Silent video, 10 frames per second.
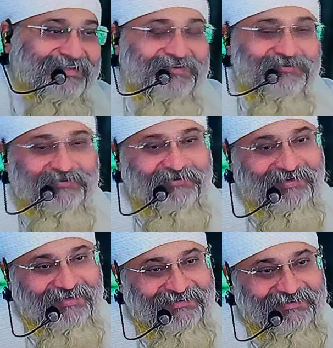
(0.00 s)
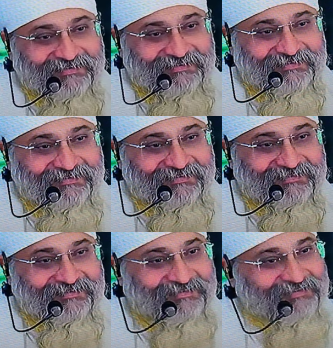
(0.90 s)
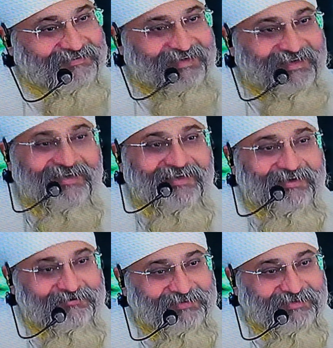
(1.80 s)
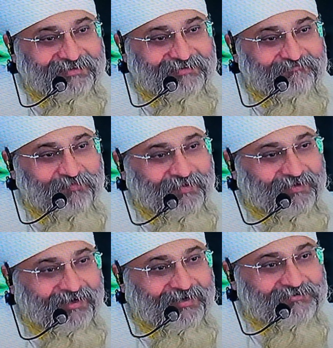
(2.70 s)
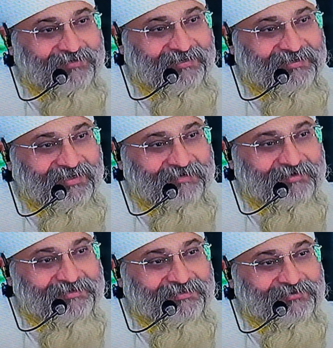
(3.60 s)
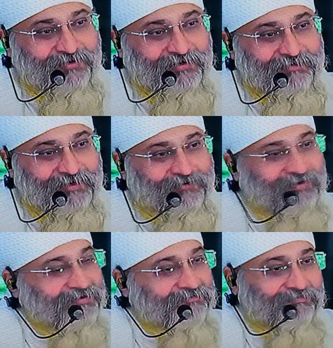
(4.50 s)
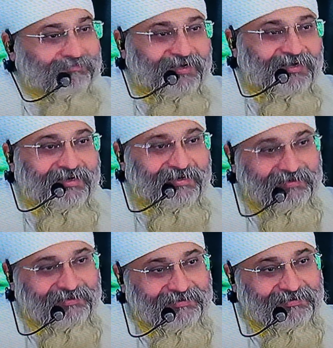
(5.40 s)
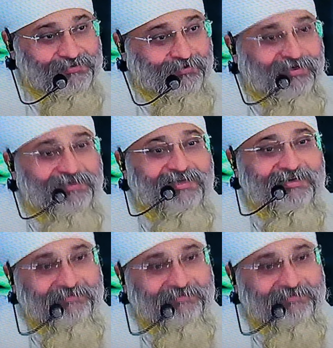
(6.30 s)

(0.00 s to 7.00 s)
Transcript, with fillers: धन गुरु नानक यही किया उसने अनाउंस कर दिया कि मैं इस दिन सोना बांटूंगा भीड़ लग गई सोना दान